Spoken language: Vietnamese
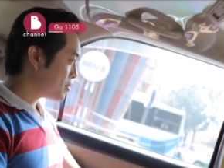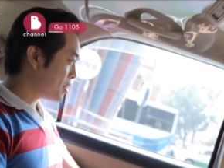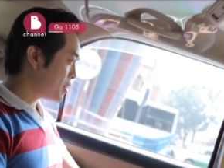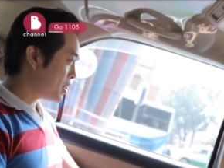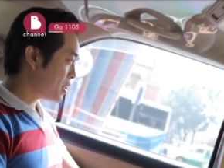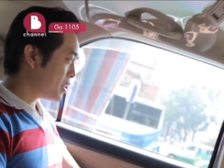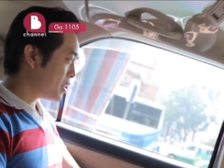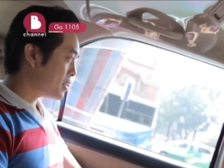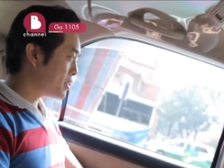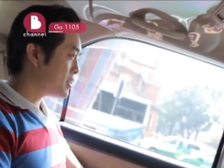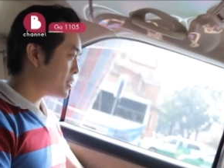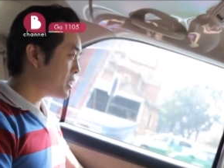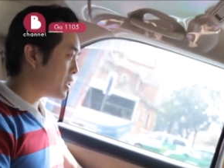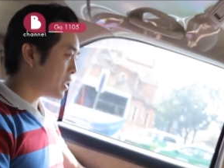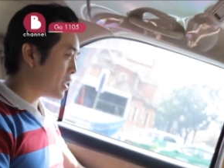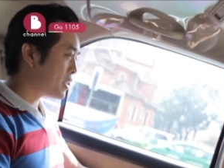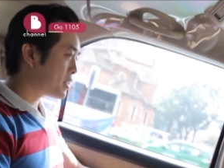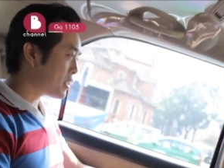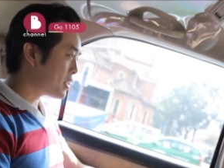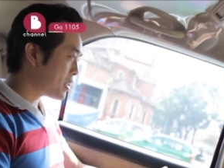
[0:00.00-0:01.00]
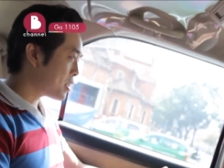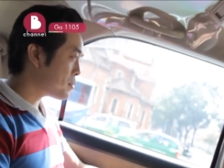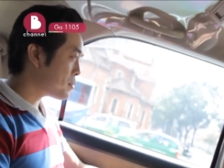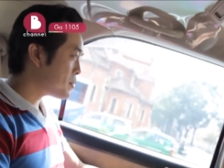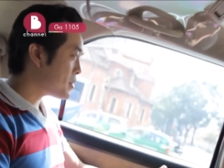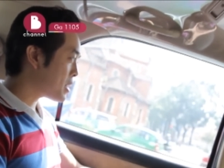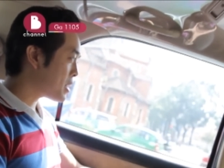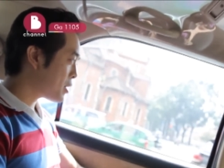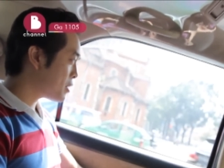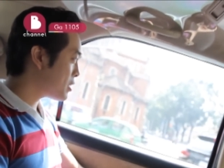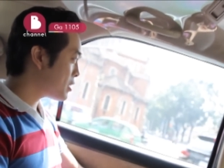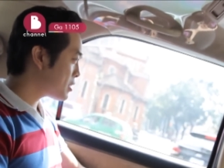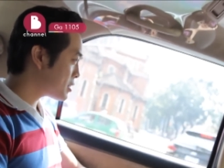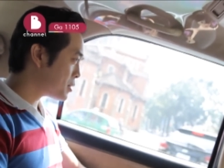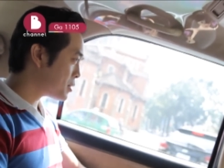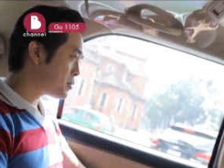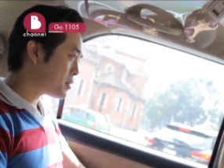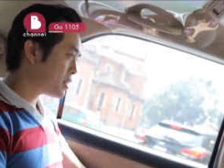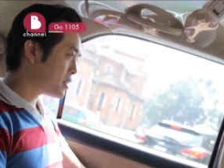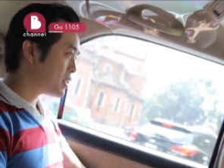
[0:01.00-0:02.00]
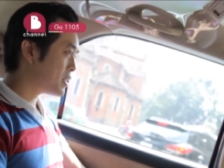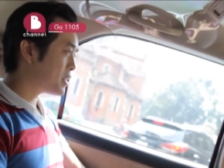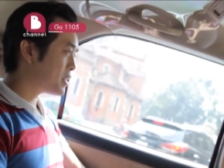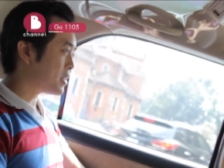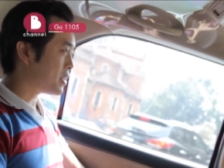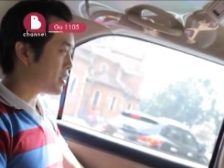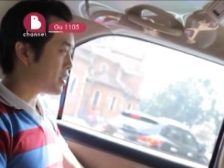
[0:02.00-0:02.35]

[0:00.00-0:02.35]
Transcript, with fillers: và linh về nó thấy cái piano đó trong tự nhiên